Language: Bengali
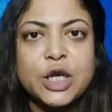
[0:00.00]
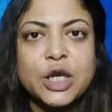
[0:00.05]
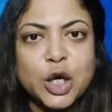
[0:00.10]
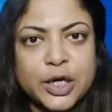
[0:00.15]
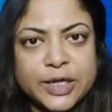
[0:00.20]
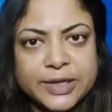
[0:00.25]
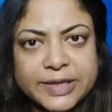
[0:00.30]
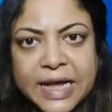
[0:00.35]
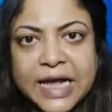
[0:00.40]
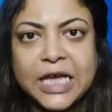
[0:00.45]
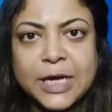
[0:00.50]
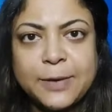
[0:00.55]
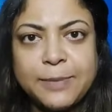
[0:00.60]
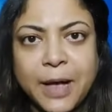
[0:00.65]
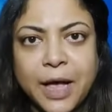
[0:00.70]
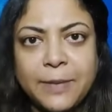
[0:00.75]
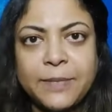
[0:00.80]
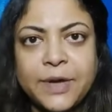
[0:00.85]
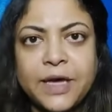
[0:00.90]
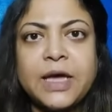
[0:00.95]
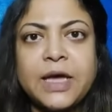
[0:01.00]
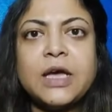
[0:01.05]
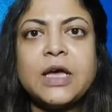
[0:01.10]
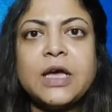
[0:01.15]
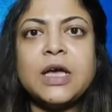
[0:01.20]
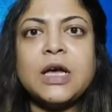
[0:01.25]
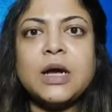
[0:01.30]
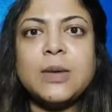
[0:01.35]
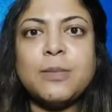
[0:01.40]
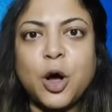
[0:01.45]
নয় তাই ভাবে
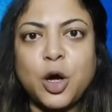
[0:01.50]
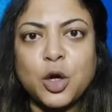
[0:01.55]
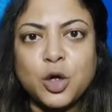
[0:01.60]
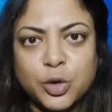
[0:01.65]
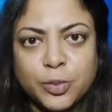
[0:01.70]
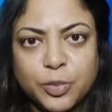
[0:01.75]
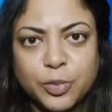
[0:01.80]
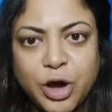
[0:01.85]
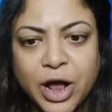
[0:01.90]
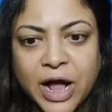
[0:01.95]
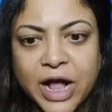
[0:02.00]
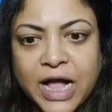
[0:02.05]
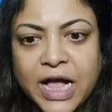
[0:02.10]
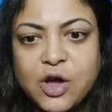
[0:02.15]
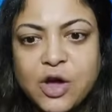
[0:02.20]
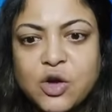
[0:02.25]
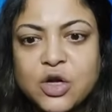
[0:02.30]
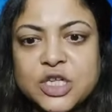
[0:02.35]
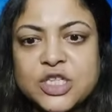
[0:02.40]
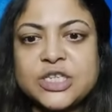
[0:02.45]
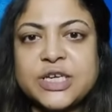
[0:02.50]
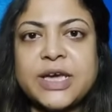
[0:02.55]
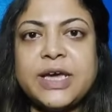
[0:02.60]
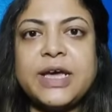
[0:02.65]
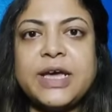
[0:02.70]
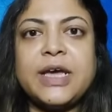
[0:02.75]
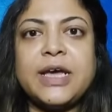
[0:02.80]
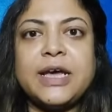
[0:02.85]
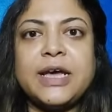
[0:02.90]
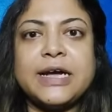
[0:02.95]
বক্তব্য রাখা হয়েছে
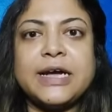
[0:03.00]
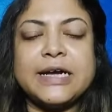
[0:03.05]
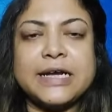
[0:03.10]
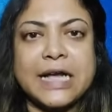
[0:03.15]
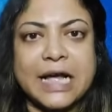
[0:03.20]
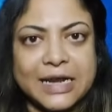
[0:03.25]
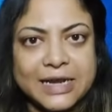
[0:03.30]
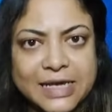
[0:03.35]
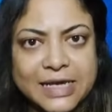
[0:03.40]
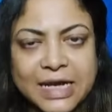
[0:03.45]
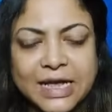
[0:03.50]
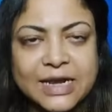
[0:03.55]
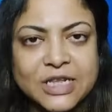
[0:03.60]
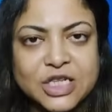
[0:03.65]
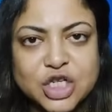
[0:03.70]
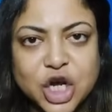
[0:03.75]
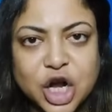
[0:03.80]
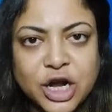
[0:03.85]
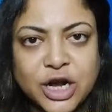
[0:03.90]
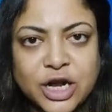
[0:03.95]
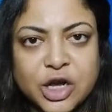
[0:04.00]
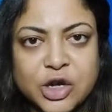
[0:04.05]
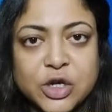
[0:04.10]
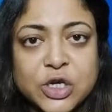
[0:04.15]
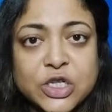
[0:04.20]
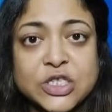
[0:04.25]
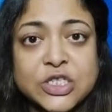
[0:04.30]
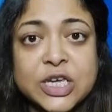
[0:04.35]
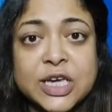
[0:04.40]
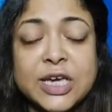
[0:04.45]
গালিগালাজ করা
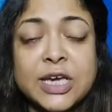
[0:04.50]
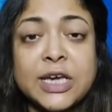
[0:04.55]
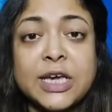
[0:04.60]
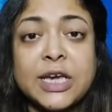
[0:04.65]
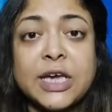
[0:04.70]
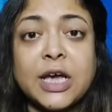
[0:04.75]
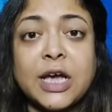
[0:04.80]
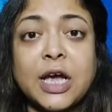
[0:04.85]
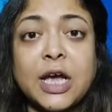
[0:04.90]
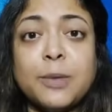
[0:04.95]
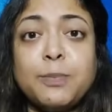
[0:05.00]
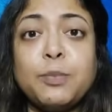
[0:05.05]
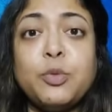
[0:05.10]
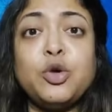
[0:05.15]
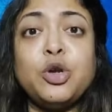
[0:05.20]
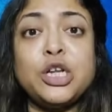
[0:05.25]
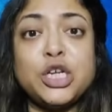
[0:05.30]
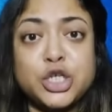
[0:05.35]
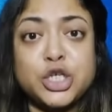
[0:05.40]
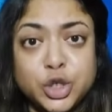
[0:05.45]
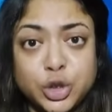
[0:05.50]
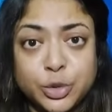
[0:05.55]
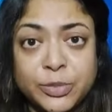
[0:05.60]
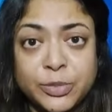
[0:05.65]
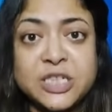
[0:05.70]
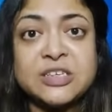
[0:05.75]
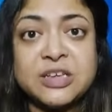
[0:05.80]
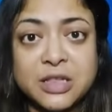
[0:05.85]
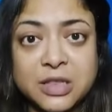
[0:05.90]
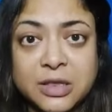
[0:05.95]
হয়েছে পুলিশ তুমি
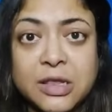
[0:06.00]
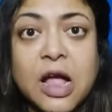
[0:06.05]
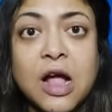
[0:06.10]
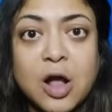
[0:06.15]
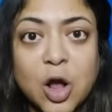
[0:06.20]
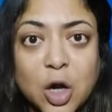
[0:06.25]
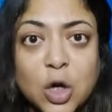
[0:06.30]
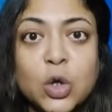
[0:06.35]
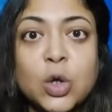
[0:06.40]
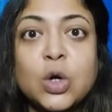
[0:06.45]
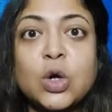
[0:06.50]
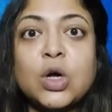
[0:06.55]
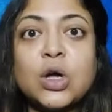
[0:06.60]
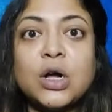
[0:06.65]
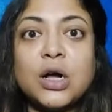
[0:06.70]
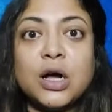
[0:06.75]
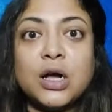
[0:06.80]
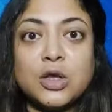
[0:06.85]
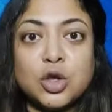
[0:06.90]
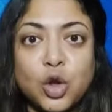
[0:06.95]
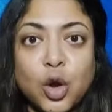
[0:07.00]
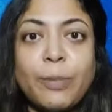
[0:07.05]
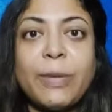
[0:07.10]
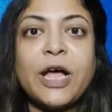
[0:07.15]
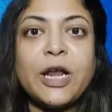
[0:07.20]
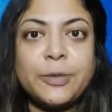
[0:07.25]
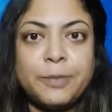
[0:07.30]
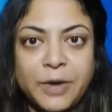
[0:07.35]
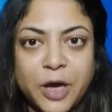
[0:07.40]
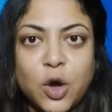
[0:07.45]
চিন্তা করো
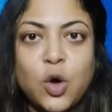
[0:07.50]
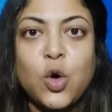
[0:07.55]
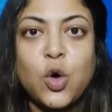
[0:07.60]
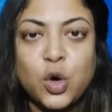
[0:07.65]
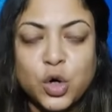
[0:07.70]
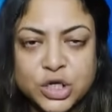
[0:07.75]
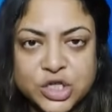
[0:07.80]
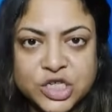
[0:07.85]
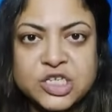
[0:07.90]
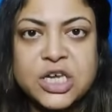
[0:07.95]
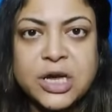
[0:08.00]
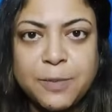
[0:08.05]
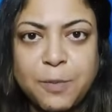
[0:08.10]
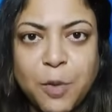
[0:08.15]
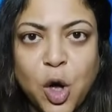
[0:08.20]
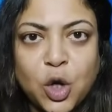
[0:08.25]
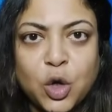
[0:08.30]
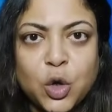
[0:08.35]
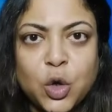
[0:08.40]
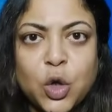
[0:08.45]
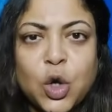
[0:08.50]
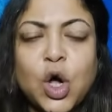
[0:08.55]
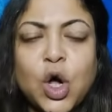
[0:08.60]
তোমার মেয়েও হচ্ছে বড়